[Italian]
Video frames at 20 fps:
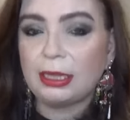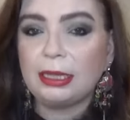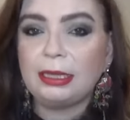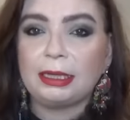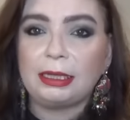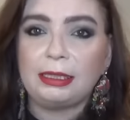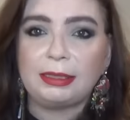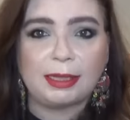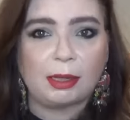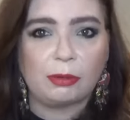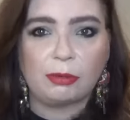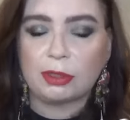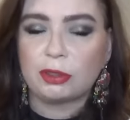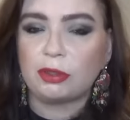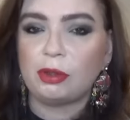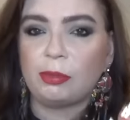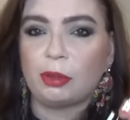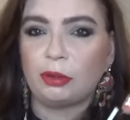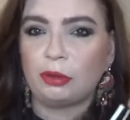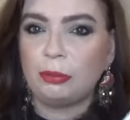In realtà
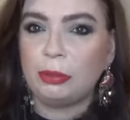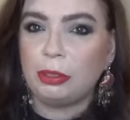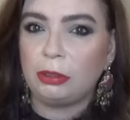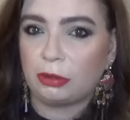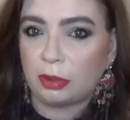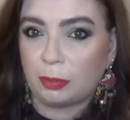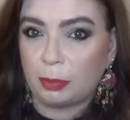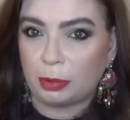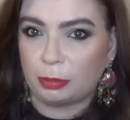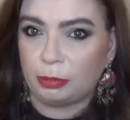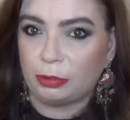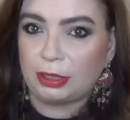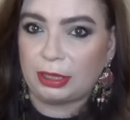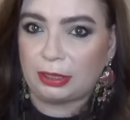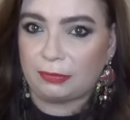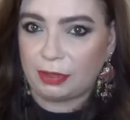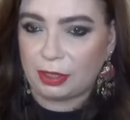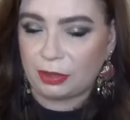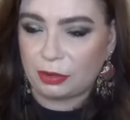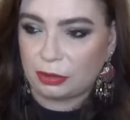questo è il modo migliore per
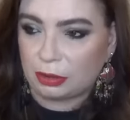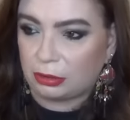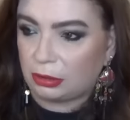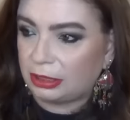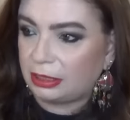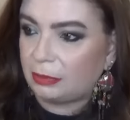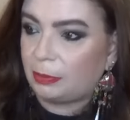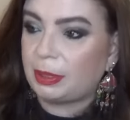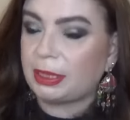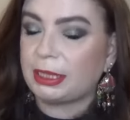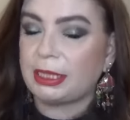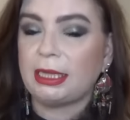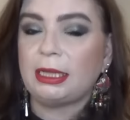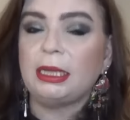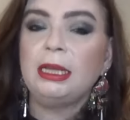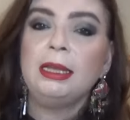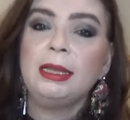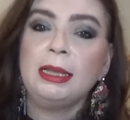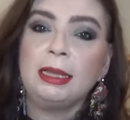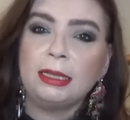buttarvi i soldi,
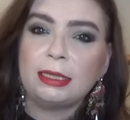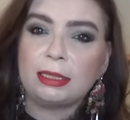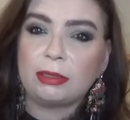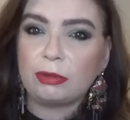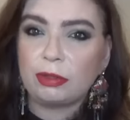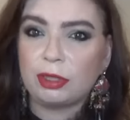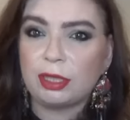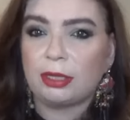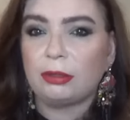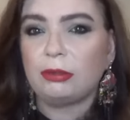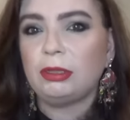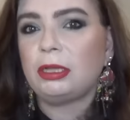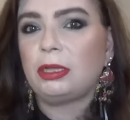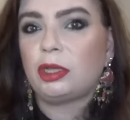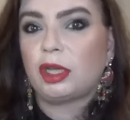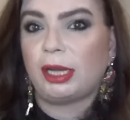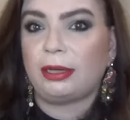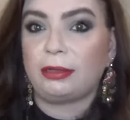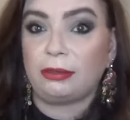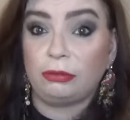perché se un siero del
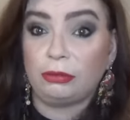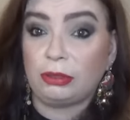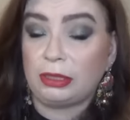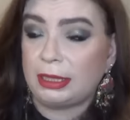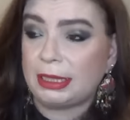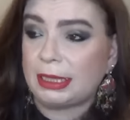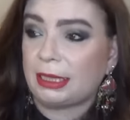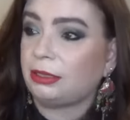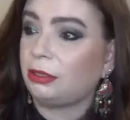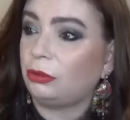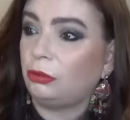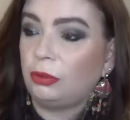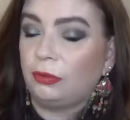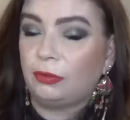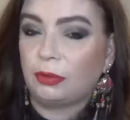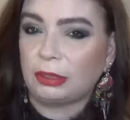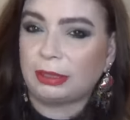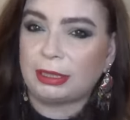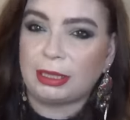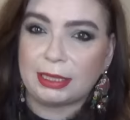genere lo utilizzate due
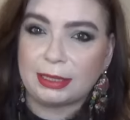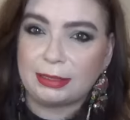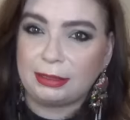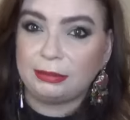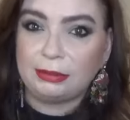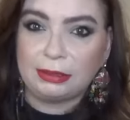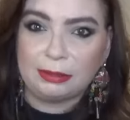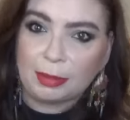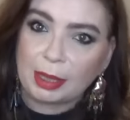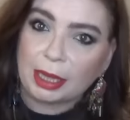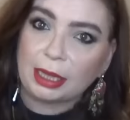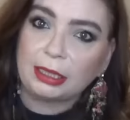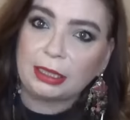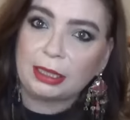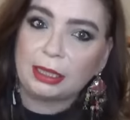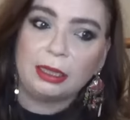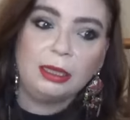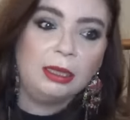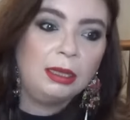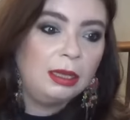volte alla
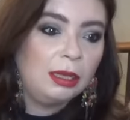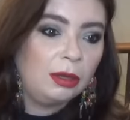settimana